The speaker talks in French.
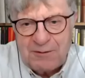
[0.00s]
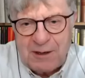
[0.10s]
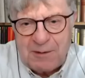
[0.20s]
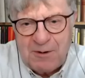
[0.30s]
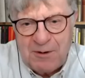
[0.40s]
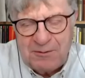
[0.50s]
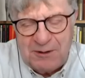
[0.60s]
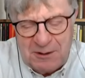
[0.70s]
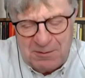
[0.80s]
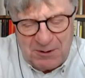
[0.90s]
vraiment envie
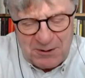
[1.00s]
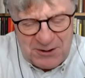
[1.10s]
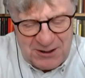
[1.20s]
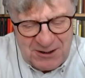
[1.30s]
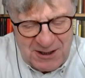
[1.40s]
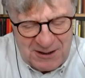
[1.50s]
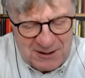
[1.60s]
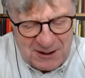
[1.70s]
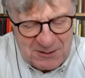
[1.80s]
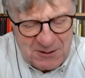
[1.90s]
de plonger dans la
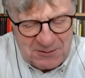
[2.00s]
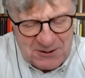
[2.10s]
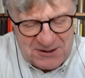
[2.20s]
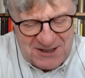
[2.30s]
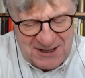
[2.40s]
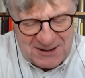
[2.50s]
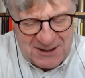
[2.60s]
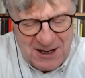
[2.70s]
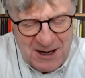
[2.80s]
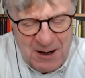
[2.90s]
littérature
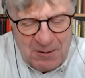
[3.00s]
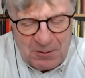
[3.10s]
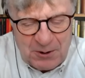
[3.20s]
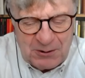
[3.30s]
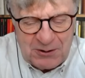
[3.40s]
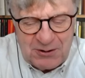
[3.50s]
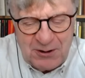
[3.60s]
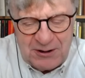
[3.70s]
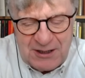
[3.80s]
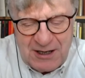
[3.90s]
française. Pour un
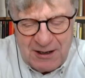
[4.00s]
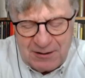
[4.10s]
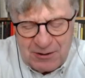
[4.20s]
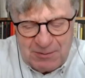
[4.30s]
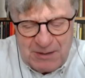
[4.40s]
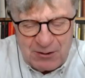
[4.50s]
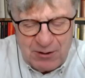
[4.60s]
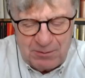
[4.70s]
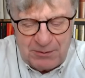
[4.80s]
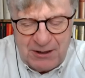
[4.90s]
auteur, il y a, j'ai bien
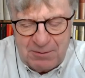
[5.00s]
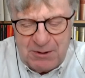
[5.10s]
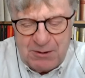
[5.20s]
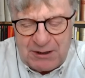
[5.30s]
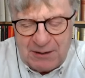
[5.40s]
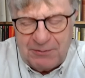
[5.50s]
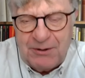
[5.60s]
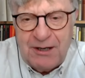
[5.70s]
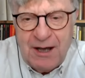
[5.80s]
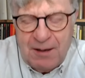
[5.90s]
compris, une
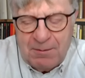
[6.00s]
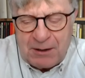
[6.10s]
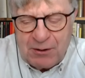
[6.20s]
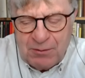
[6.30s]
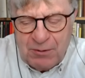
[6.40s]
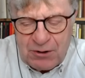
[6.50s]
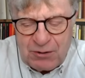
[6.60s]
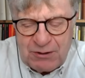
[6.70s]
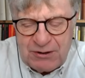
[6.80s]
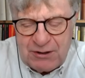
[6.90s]
biographie, mais comment
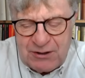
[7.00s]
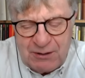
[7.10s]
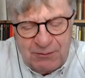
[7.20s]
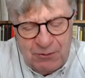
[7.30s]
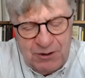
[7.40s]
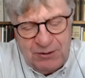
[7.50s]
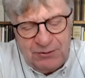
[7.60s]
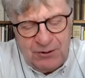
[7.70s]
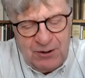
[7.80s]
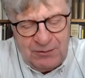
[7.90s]
choisissez-vous
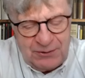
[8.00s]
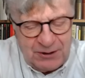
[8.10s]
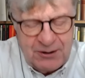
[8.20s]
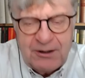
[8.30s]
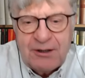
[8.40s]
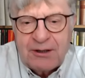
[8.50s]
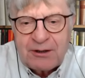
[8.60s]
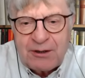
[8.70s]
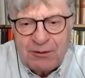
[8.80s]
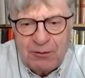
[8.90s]
les œuvres
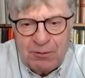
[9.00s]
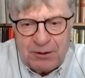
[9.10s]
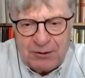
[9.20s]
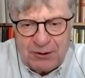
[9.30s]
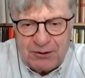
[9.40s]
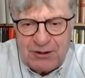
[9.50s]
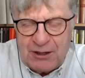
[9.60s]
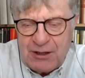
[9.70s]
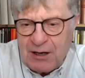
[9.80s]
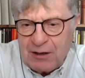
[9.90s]
que vous présentez
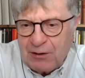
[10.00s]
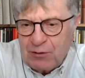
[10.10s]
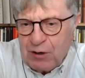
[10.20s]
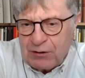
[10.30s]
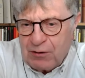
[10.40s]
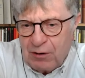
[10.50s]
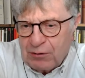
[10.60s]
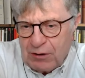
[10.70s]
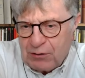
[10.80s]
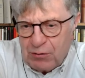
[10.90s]
il, doit, On
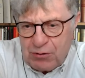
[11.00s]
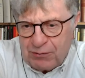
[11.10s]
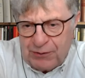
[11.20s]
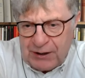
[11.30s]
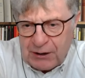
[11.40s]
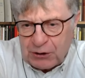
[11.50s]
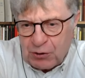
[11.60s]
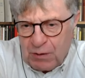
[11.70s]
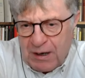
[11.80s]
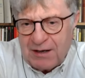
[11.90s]
doit toujours faire un
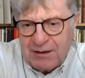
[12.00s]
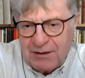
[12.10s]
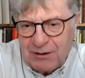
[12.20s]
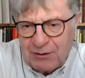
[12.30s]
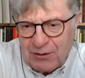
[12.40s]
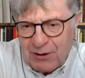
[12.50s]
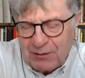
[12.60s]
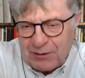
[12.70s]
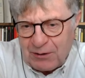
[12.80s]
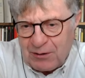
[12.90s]
choix des
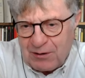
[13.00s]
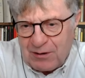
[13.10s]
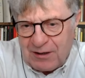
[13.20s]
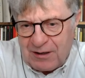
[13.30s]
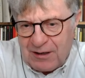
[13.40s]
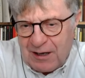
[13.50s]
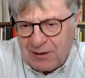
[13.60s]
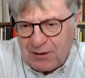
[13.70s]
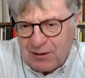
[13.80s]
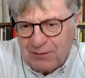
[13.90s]
œuvres. Quels
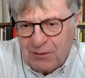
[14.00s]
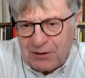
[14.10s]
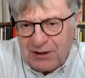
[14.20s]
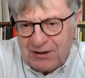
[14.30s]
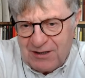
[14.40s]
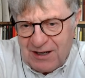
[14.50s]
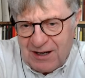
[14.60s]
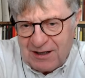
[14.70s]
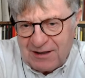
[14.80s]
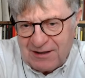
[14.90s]
sont vos critères